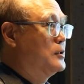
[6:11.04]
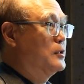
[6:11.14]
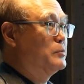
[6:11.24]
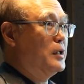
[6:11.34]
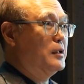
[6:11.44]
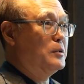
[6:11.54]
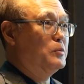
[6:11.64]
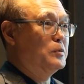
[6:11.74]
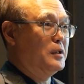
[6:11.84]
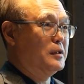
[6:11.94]
지금 생각해
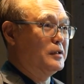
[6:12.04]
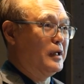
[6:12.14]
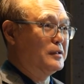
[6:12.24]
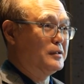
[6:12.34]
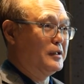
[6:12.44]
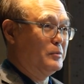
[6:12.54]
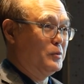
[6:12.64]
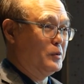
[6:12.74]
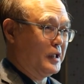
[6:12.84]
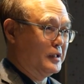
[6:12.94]
보니까 그 당시에
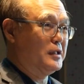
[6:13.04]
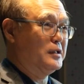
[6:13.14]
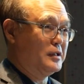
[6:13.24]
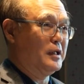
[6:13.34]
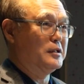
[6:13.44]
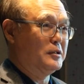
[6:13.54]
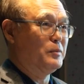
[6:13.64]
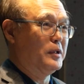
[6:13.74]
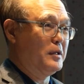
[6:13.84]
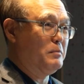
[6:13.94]
뭐 객체지향
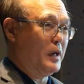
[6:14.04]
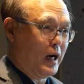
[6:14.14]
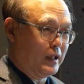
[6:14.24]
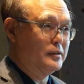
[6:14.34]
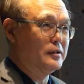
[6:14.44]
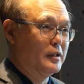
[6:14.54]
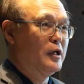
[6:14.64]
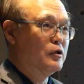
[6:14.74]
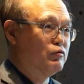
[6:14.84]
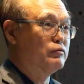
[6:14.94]
기반의 많은
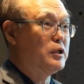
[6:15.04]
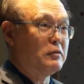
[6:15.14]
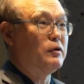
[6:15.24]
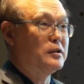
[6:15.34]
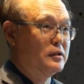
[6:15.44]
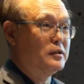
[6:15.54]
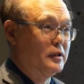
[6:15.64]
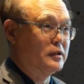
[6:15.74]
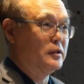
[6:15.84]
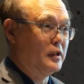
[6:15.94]
국책
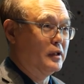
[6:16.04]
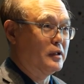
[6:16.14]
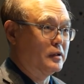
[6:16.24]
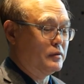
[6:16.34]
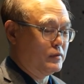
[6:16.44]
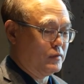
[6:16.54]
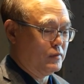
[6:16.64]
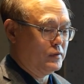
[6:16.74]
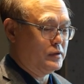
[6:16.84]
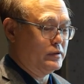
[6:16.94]
과제들이 진행이
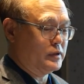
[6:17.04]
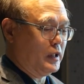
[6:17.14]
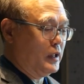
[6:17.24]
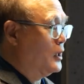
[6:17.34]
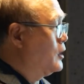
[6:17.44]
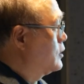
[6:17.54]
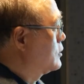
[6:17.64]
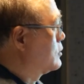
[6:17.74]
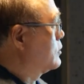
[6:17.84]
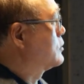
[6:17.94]
됐었고 실제
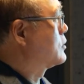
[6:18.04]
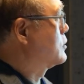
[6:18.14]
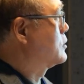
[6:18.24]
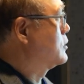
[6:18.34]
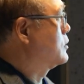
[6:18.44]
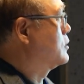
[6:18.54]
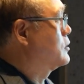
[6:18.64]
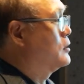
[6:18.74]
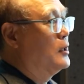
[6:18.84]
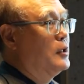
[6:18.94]
이런
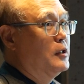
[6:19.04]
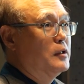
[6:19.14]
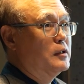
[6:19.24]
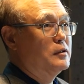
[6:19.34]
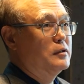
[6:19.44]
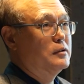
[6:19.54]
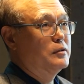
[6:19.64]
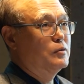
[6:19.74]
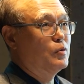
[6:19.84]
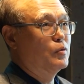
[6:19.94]
그이그
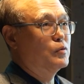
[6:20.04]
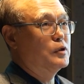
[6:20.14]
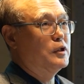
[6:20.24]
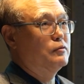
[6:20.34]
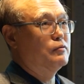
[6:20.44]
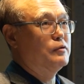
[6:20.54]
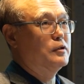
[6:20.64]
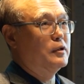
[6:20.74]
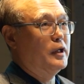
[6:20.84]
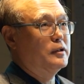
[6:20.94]
그 도구를 기술
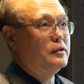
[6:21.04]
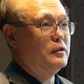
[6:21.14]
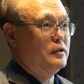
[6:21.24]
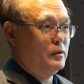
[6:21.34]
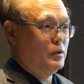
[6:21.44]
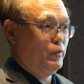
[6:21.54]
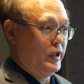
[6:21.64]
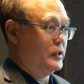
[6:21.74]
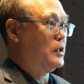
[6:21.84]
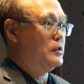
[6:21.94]
이전해서 이걸로
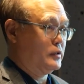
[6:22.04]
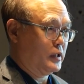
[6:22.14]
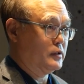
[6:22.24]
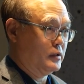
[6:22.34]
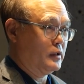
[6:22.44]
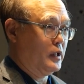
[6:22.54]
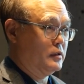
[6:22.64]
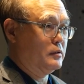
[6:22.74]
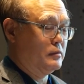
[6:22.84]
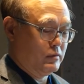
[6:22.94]
회사를 차린
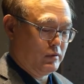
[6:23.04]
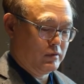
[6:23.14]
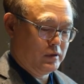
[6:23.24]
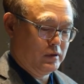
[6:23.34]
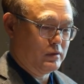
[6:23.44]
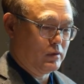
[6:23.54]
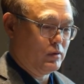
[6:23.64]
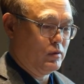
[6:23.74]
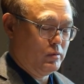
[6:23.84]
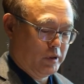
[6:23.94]
케이스들도 여럿이
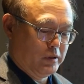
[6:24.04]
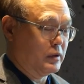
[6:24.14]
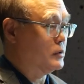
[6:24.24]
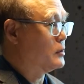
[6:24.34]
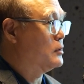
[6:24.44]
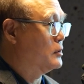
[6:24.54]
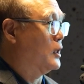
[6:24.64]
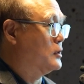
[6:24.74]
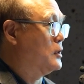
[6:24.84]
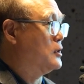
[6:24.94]
있었고 뭐 이런 그
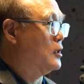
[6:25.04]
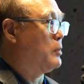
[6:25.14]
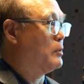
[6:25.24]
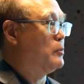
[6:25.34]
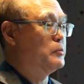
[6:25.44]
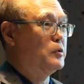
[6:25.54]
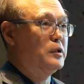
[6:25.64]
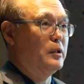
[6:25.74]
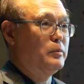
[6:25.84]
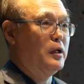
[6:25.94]
객체지향
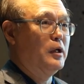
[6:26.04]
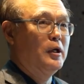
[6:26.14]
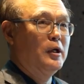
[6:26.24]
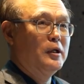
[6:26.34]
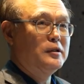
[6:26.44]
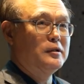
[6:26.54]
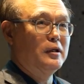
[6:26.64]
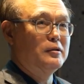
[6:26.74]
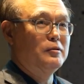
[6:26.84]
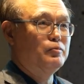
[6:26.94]
방법론이 아마
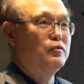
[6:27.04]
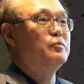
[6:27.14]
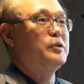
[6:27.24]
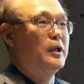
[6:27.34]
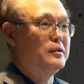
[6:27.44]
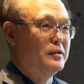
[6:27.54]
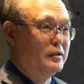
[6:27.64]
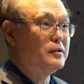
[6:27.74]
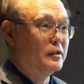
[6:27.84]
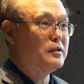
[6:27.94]
시대를
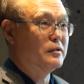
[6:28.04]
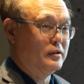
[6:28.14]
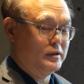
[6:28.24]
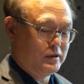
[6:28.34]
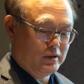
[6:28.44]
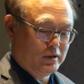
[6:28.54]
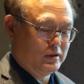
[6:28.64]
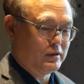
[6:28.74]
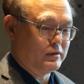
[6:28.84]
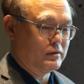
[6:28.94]
풍미했던 그런 시절이
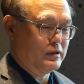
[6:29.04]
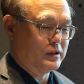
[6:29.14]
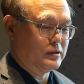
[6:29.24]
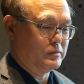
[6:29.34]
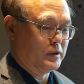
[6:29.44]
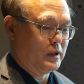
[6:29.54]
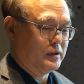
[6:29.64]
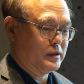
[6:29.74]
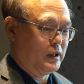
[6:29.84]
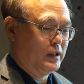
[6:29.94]
있었던 것 같습니다.
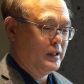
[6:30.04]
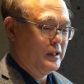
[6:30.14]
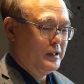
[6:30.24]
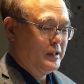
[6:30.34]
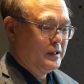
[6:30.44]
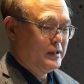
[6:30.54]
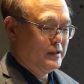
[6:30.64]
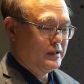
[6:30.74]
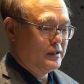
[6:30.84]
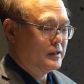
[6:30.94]
자,
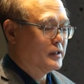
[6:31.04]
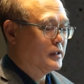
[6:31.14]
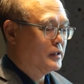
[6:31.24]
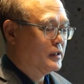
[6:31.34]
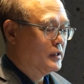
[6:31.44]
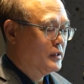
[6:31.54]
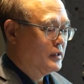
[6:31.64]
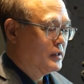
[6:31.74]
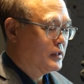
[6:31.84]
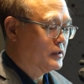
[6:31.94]
그
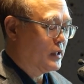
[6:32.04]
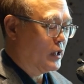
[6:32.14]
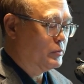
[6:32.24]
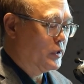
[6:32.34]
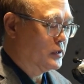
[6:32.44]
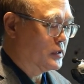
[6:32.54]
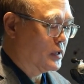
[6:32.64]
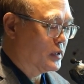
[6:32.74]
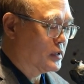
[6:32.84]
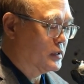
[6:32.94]
그다음에
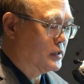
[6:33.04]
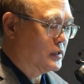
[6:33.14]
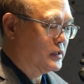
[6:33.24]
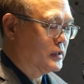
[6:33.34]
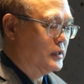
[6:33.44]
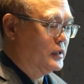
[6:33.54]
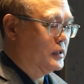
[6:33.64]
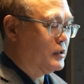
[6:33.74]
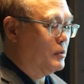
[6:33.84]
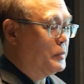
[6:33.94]
이제 그
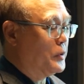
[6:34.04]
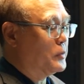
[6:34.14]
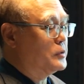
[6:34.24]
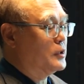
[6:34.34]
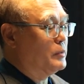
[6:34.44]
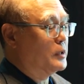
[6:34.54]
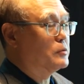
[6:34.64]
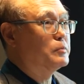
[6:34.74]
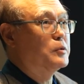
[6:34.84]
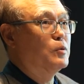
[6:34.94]
이 컴포넌트 기반
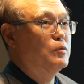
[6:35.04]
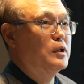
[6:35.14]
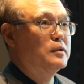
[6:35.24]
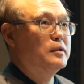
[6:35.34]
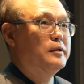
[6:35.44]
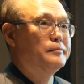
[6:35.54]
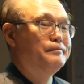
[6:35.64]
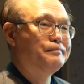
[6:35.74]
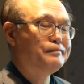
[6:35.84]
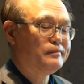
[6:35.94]
소프트웨어 공학인데요.
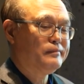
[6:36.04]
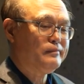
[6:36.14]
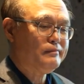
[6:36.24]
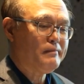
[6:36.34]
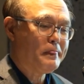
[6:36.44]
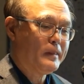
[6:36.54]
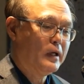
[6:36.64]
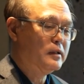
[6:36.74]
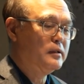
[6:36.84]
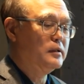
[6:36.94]

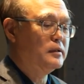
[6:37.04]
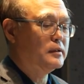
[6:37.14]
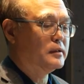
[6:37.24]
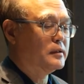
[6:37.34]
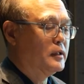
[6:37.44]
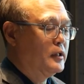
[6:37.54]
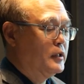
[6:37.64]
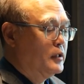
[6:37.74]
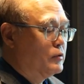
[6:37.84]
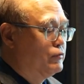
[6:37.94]
그
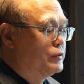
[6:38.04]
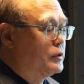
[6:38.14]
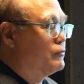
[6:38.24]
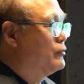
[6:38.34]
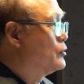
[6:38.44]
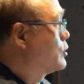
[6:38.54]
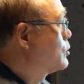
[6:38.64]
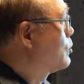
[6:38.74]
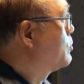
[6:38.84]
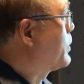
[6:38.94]
99년도